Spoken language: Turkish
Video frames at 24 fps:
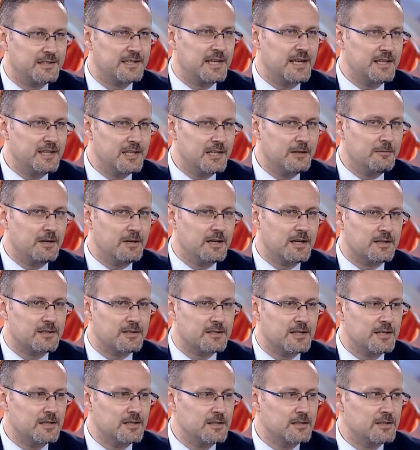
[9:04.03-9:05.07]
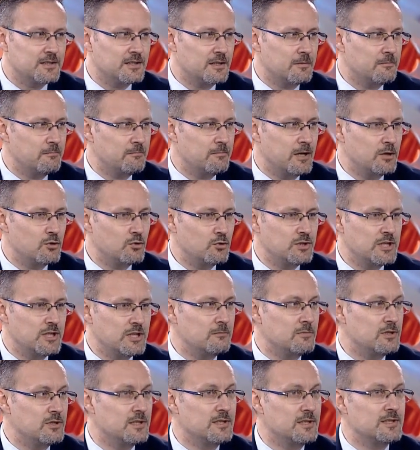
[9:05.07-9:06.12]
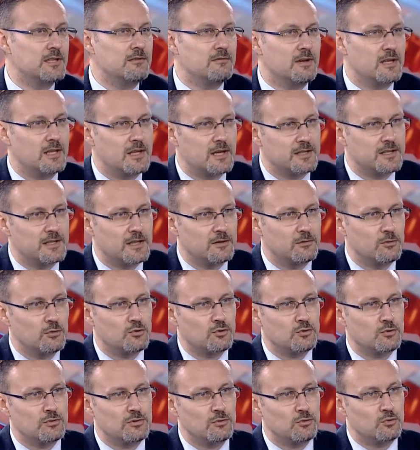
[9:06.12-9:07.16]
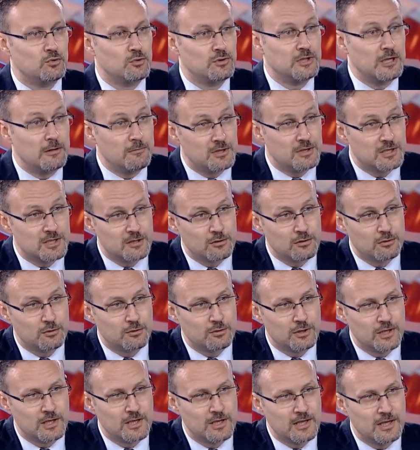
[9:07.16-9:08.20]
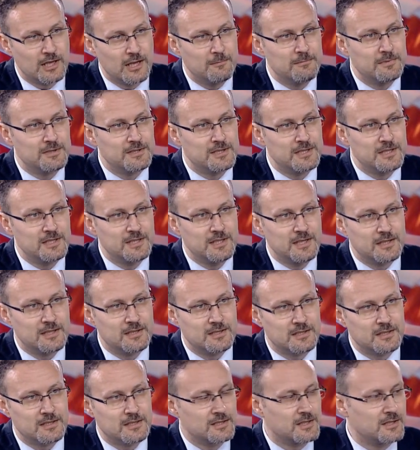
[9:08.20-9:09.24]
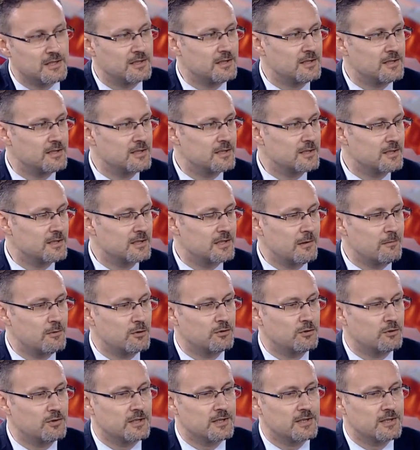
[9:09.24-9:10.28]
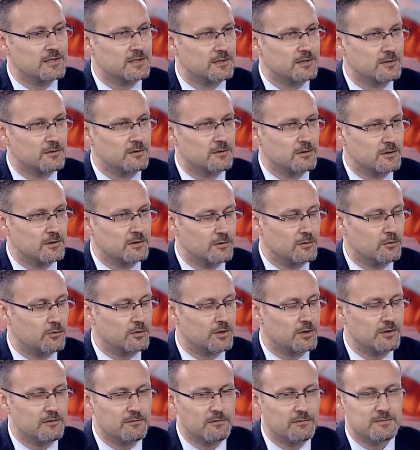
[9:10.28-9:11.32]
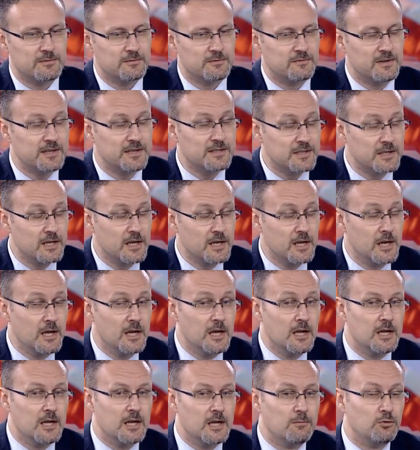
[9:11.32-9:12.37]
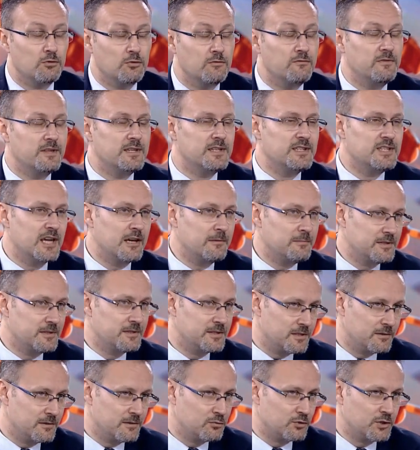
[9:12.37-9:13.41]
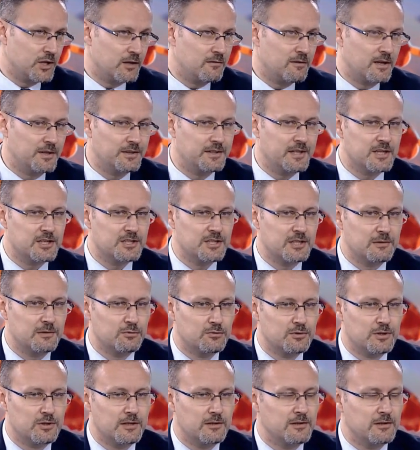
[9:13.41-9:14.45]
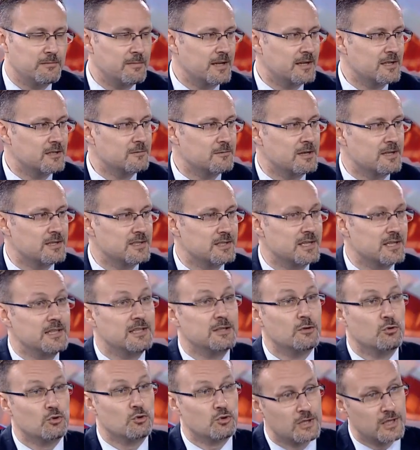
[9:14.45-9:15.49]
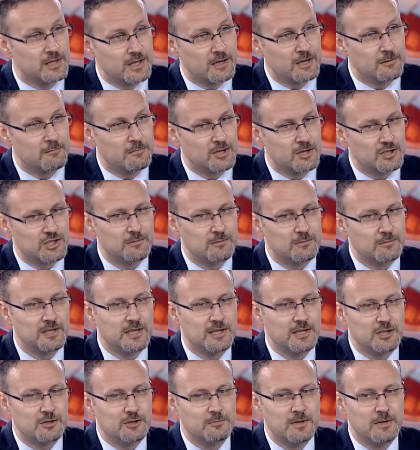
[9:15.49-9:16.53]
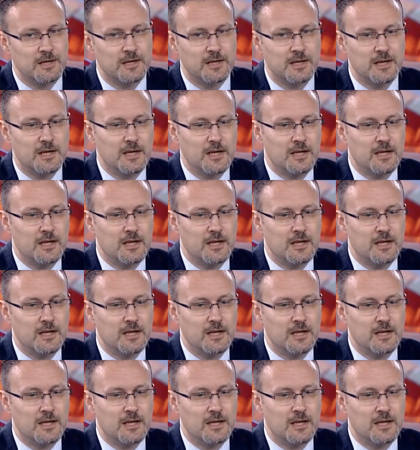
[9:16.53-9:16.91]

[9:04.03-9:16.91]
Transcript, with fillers: etkenlere bakarsak işte 570'li seviyelerden 370'lere doğru girilen bir CDS kredi risk temerrüt takası e, oranımız var. E, bunun vereceği bir burada avantaj da burada Merkez Bankası'nın elini güçlendiren başka bir gelişme.